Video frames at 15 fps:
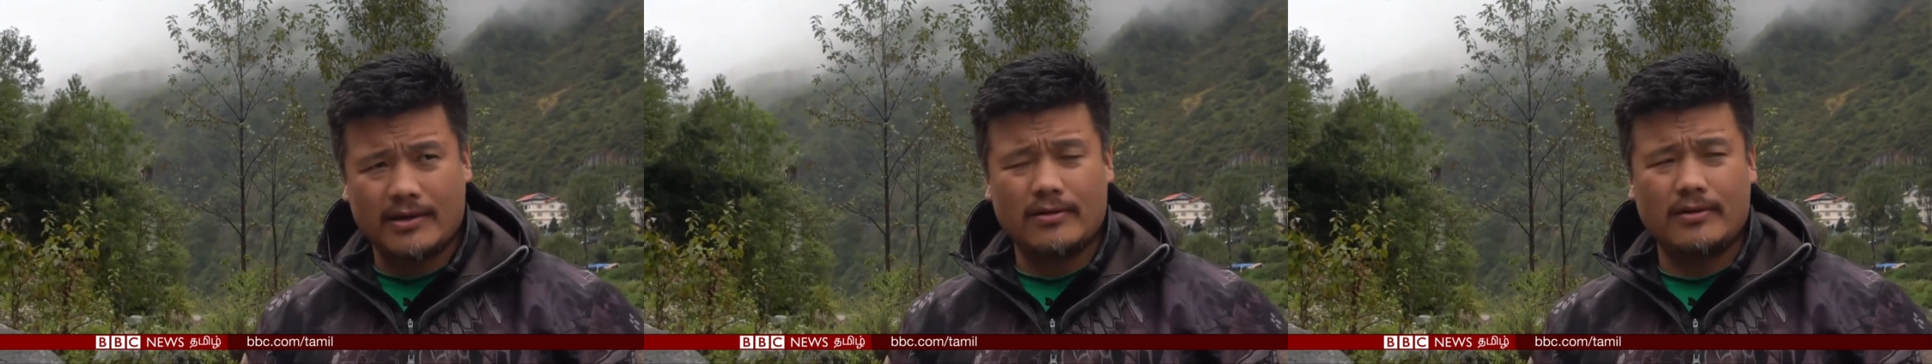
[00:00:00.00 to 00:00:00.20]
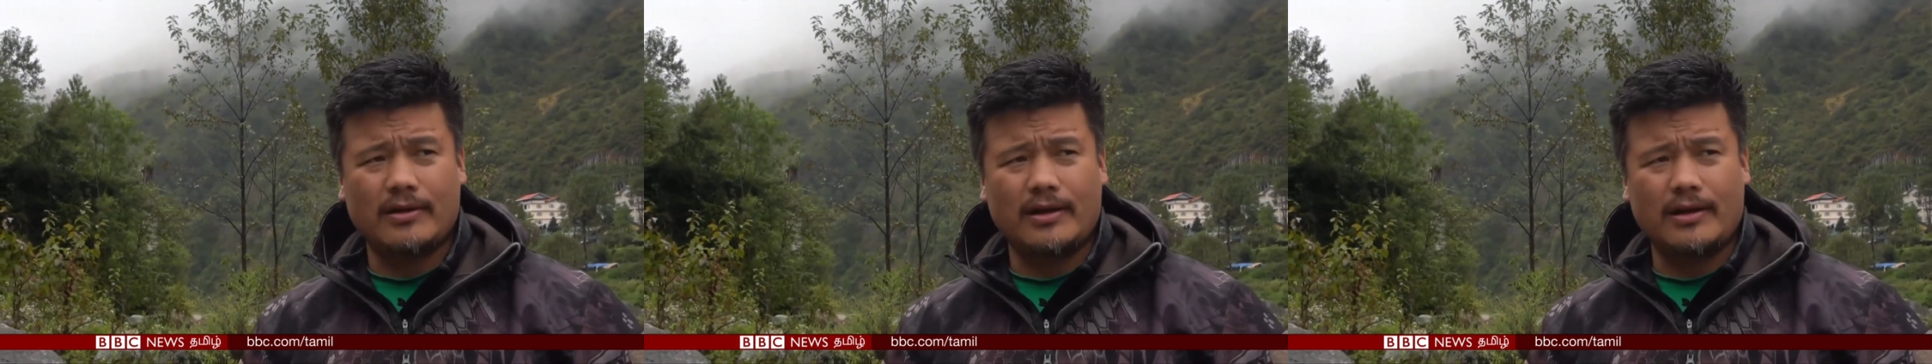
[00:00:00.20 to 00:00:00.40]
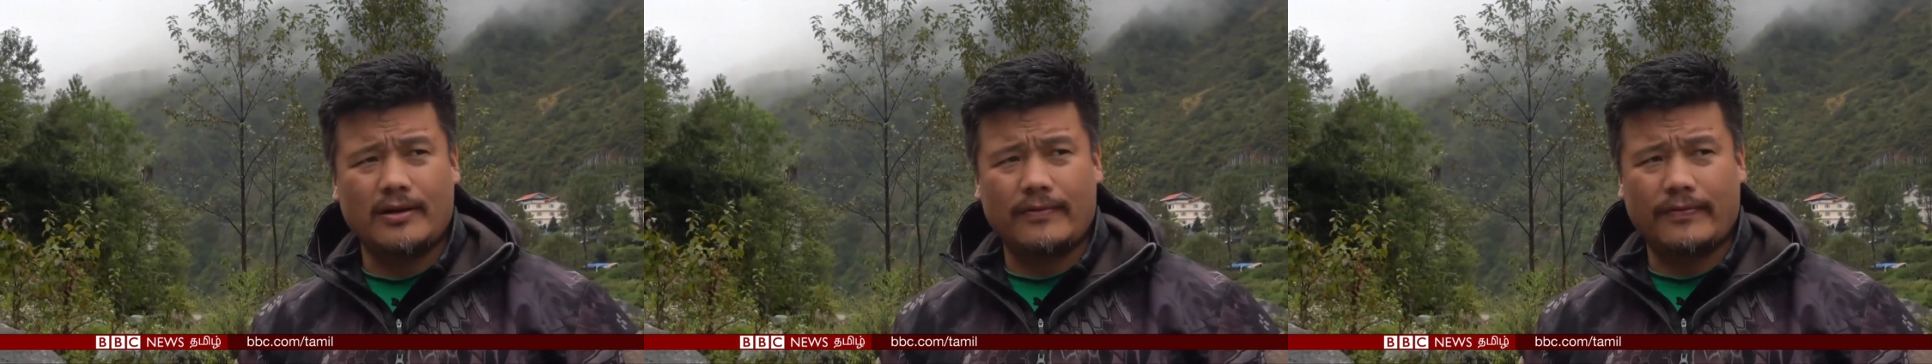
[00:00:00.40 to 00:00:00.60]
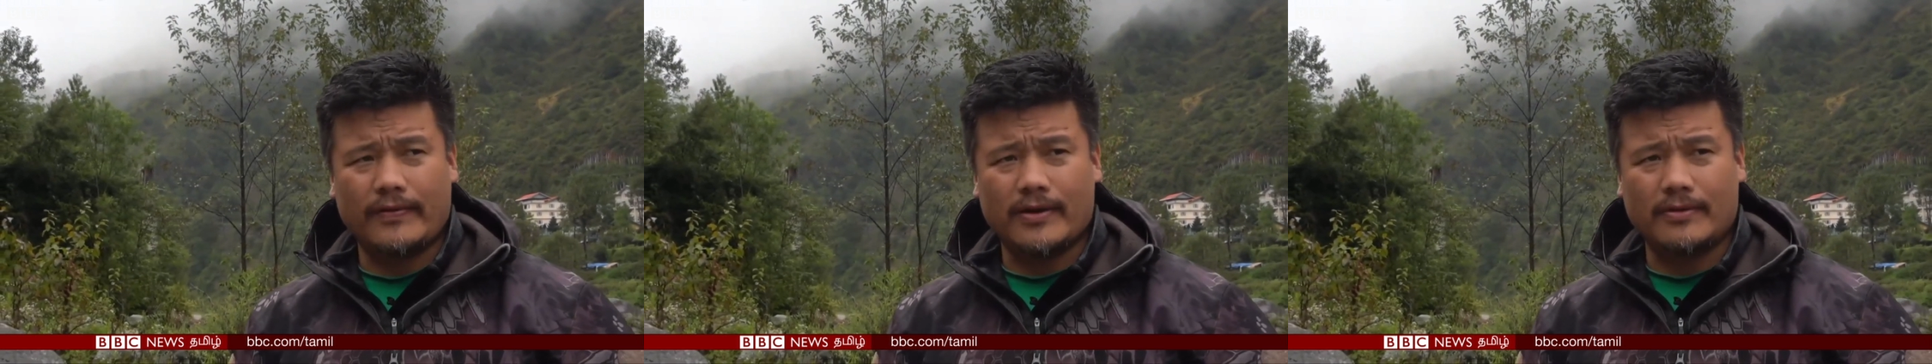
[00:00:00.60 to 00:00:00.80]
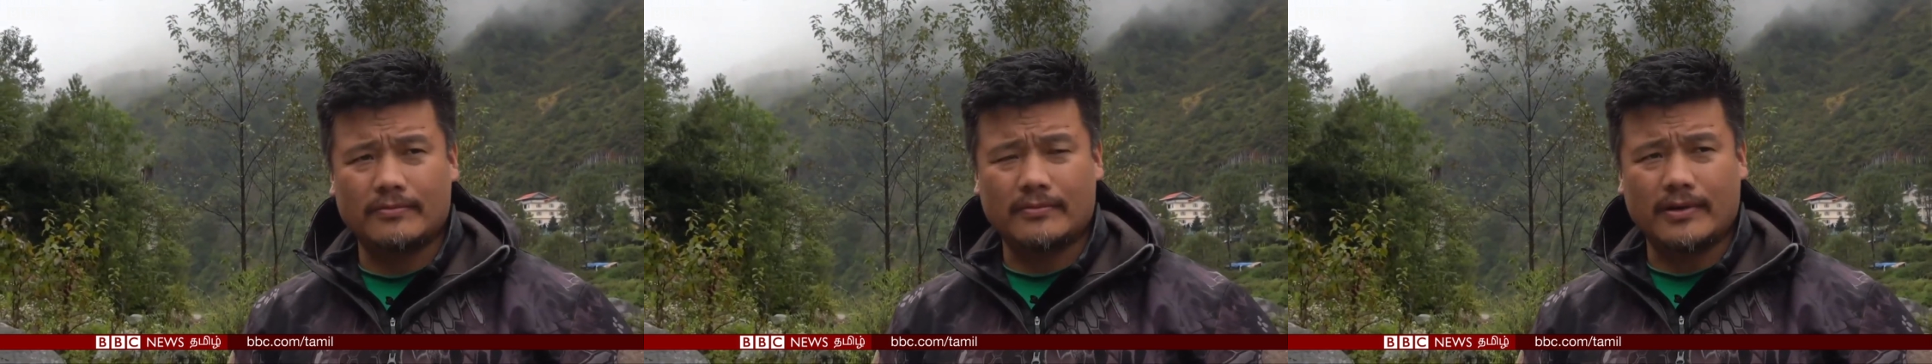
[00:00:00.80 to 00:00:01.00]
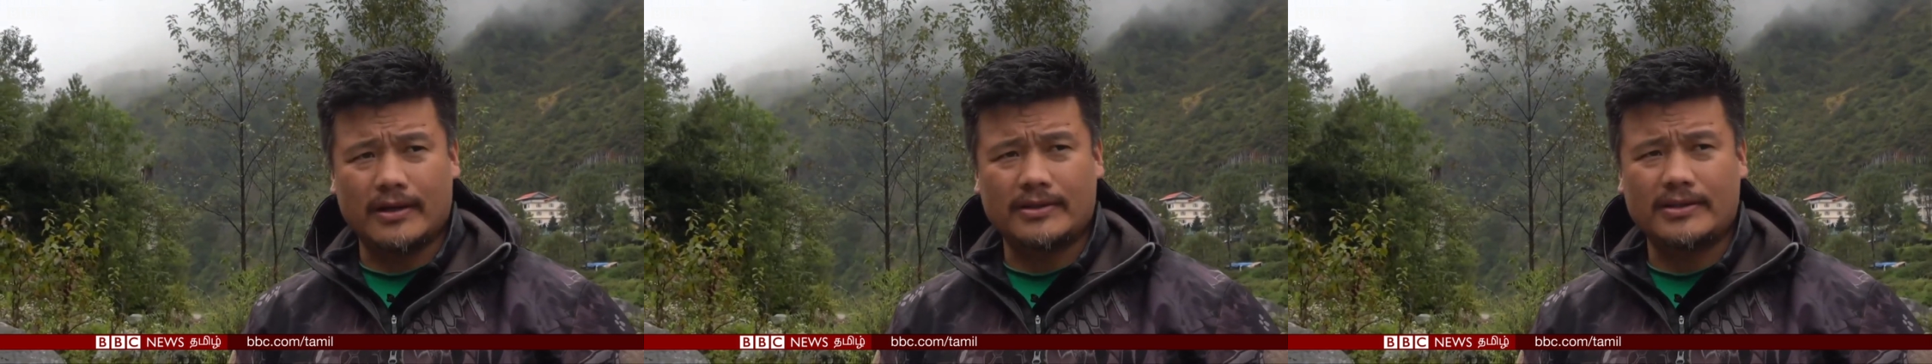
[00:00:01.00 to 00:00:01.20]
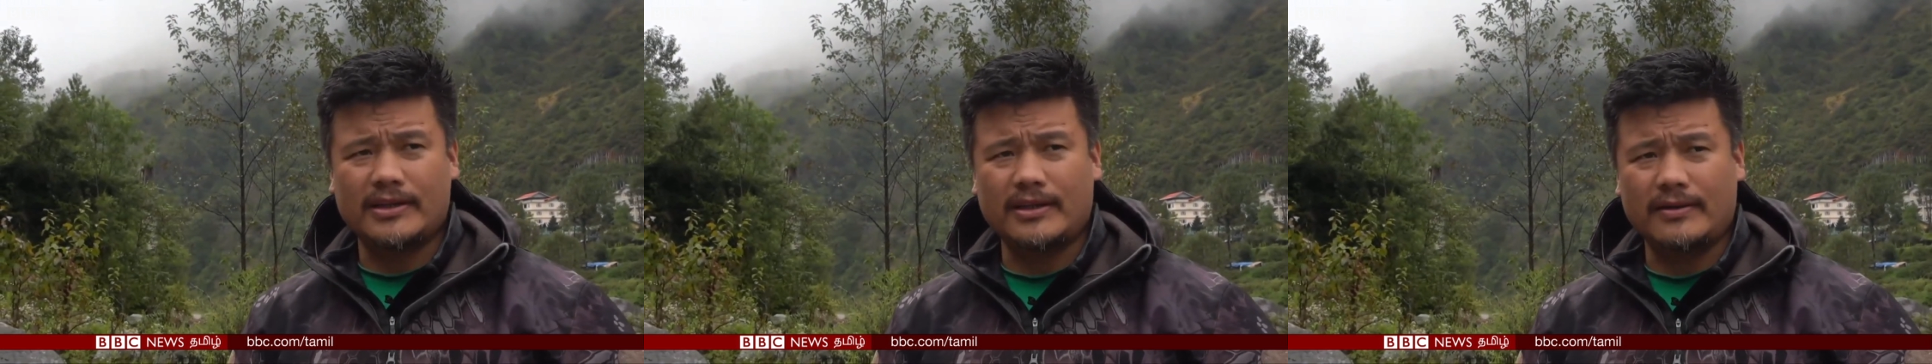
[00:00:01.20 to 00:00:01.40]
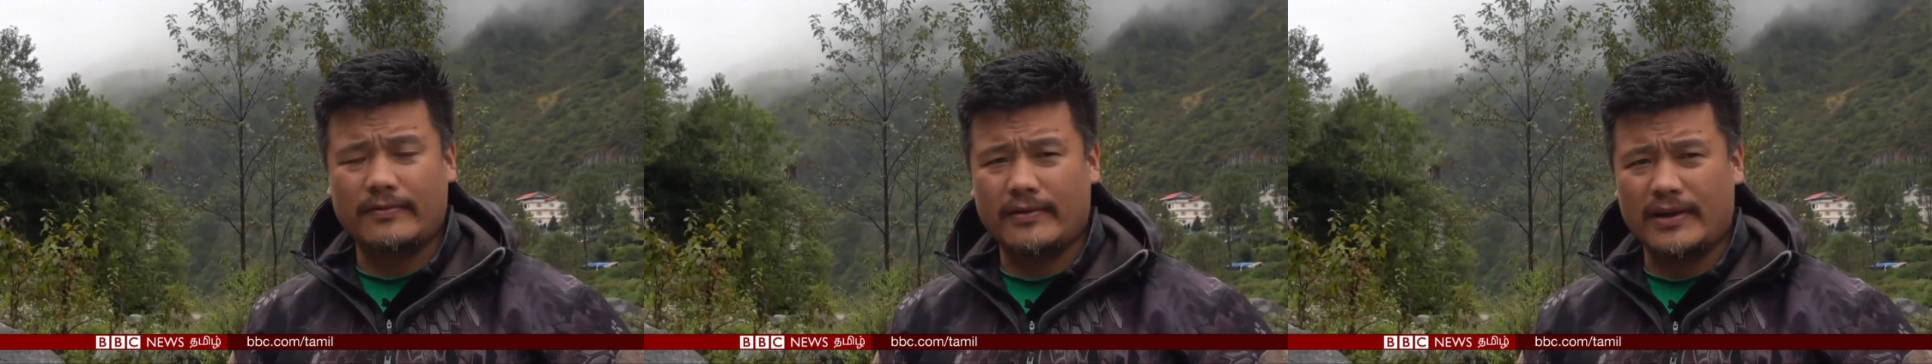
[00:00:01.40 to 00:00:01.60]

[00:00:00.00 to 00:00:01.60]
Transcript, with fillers: ஒருமுறை மட்டுமே பயன்படுத்தக்கூடிய